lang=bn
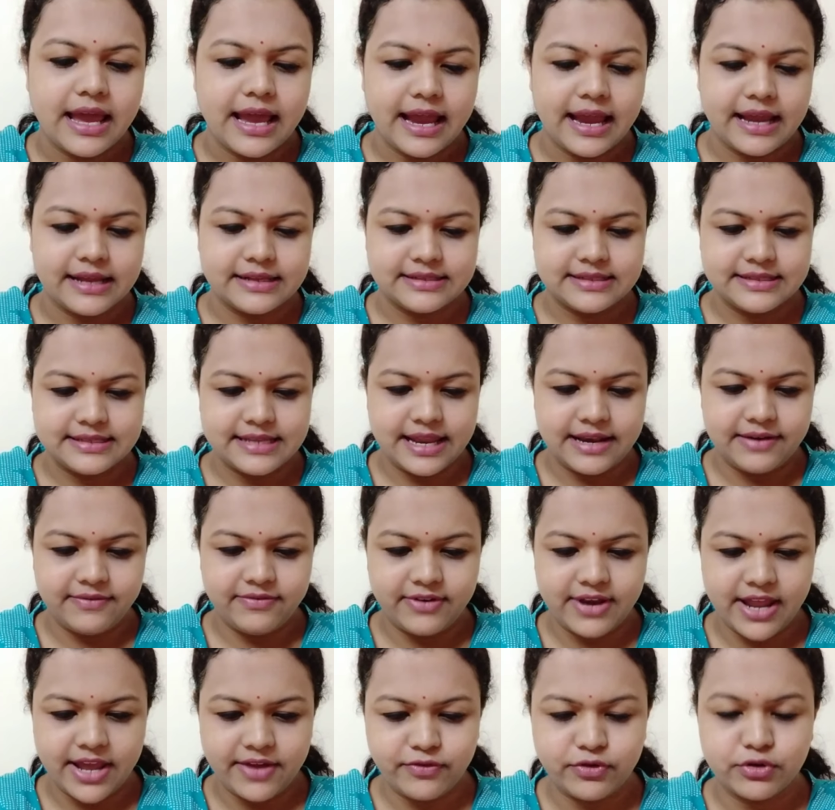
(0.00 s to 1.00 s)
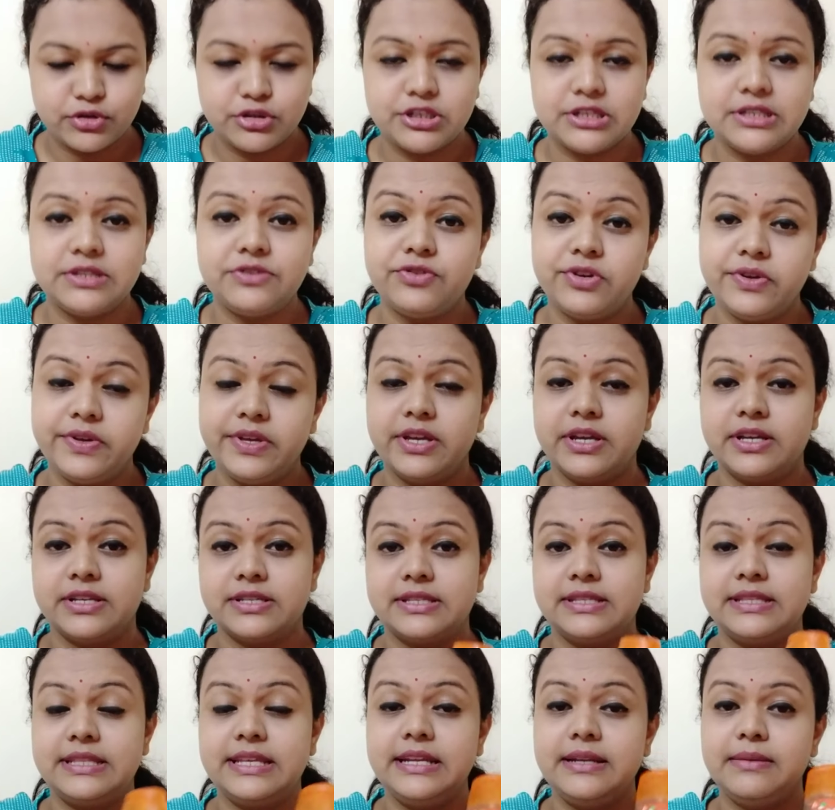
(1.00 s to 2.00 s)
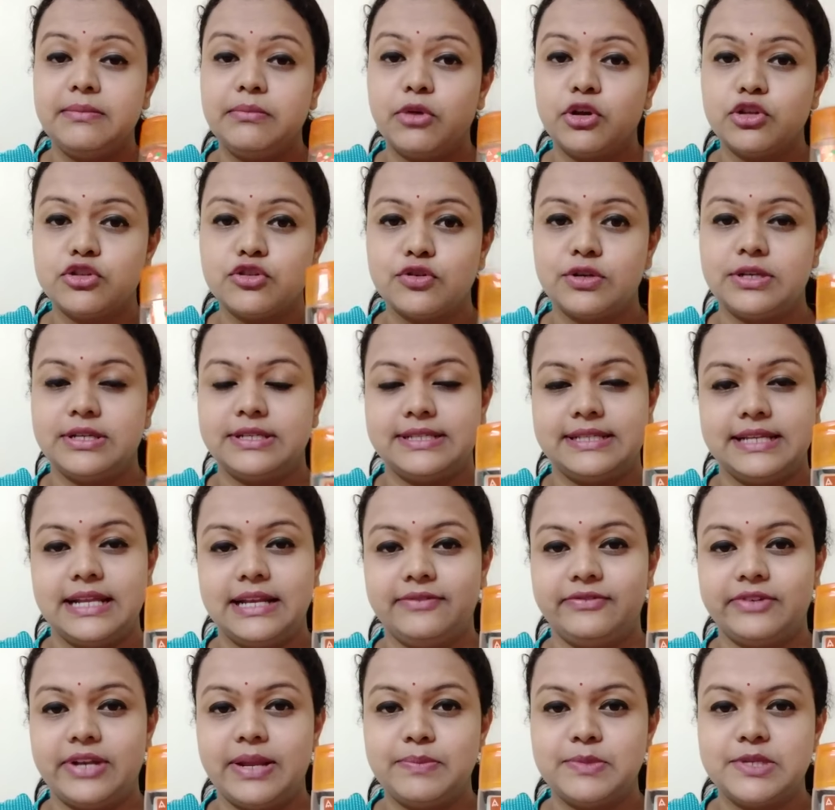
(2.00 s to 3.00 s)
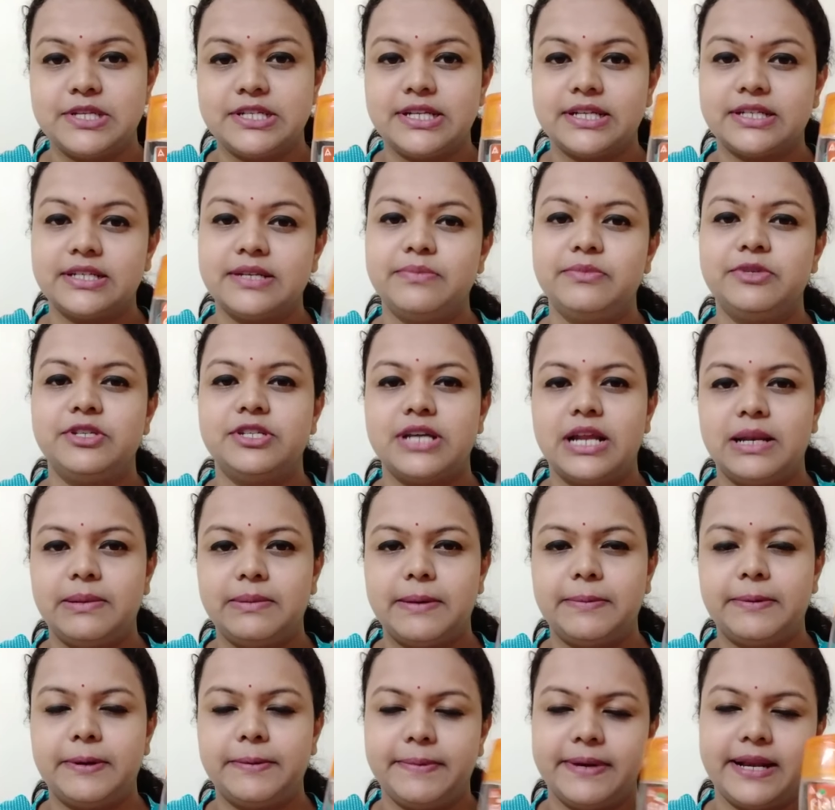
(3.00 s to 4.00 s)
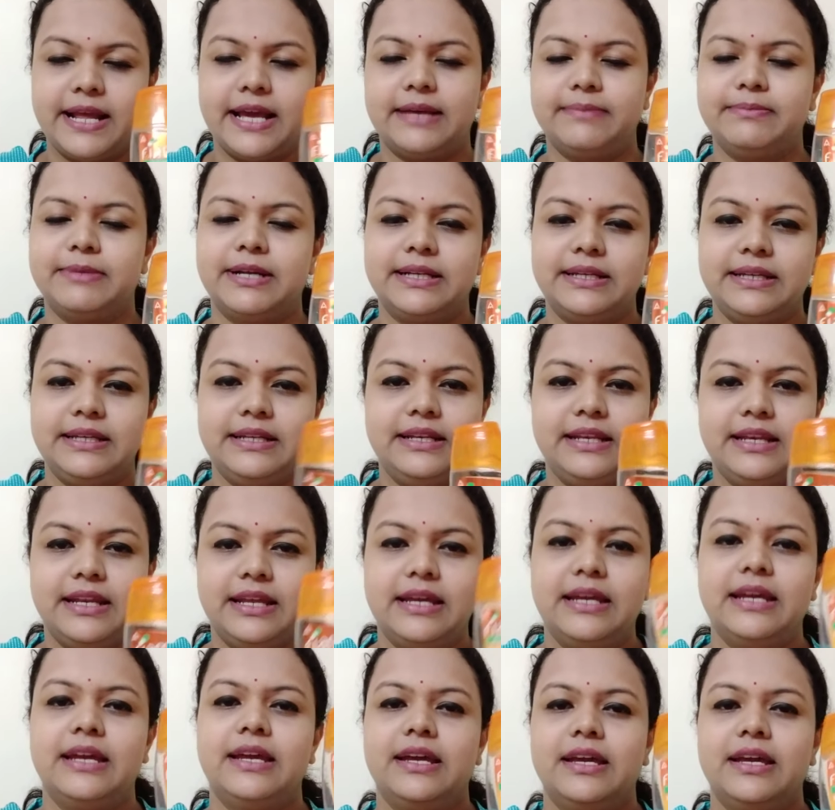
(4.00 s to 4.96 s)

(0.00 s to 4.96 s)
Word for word: অ্যান্ড সেলফ লাইফ হচ্ছে থ্রি ইয়ার্স তিন বছরের সেলফ লাইফ যেটা একটা বিশাল ব্যাপার মানে একবার কিনলে